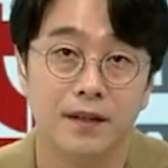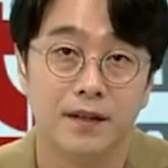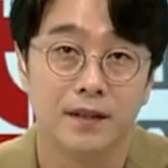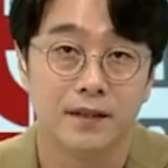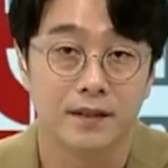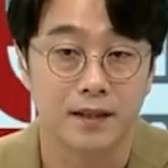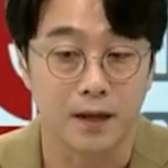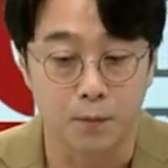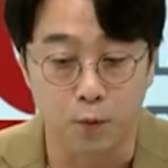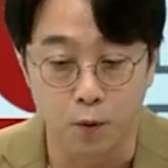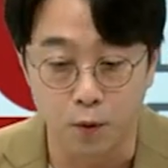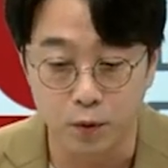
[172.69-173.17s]

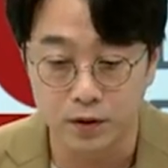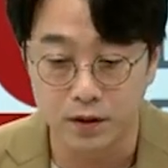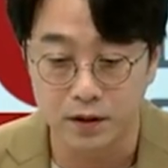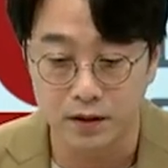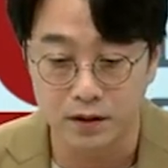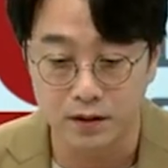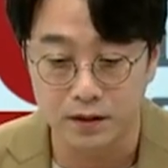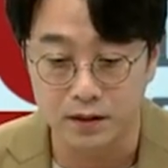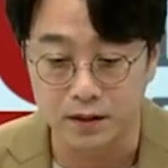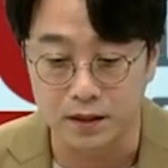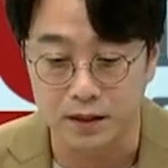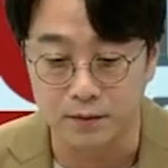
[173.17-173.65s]
근데
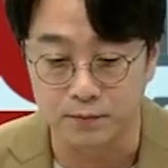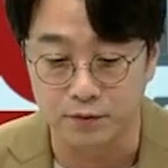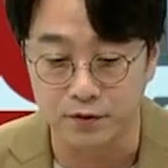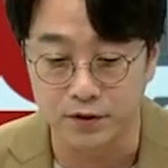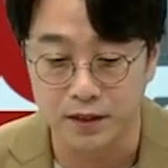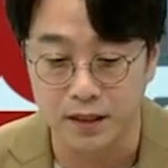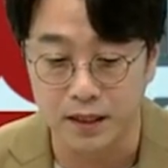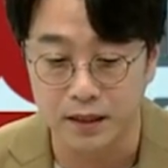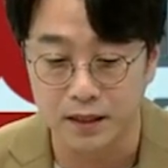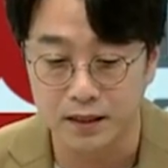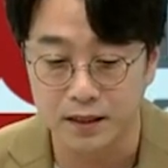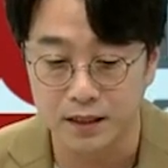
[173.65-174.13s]
모든 그
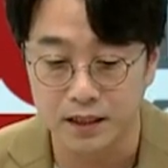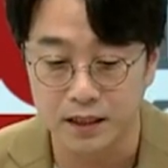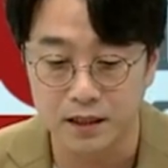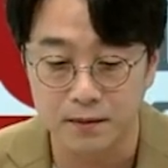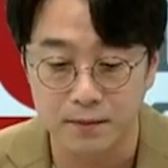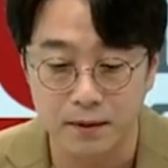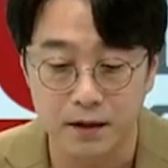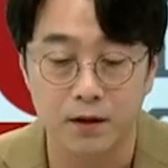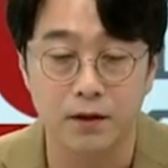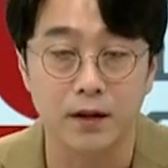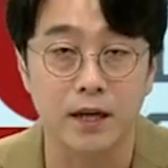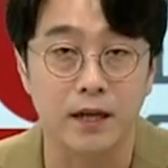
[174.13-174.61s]
문제는
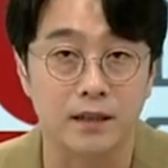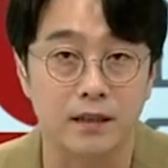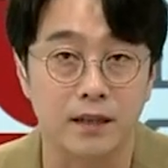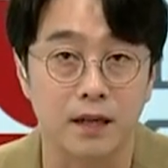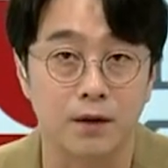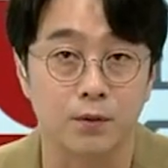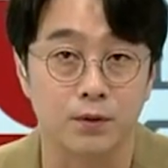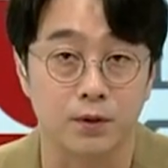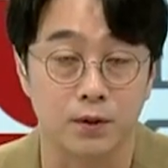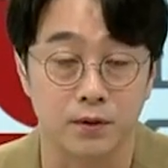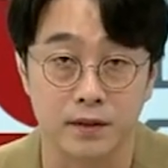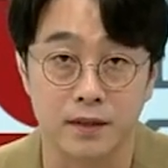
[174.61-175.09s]
7만 원에
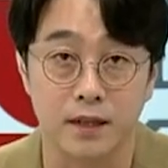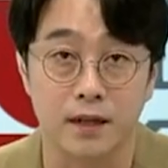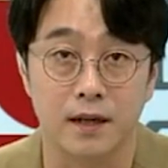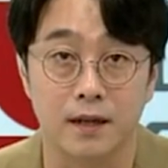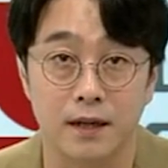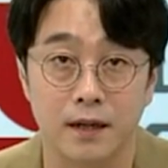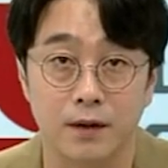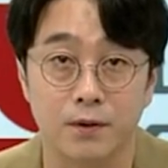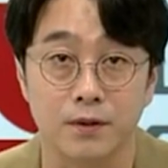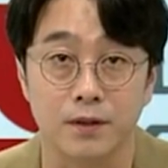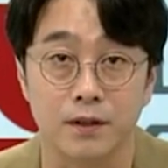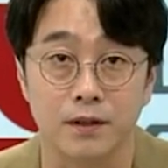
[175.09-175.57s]
있다고 저는
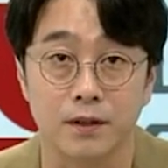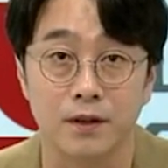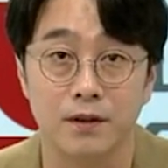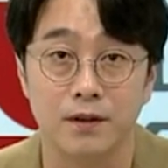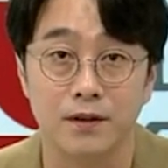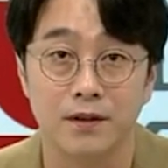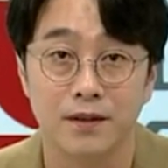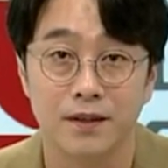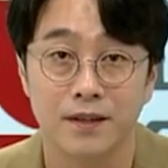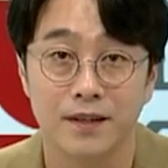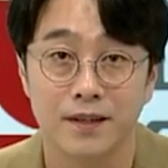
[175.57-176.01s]
생각을 하거든요.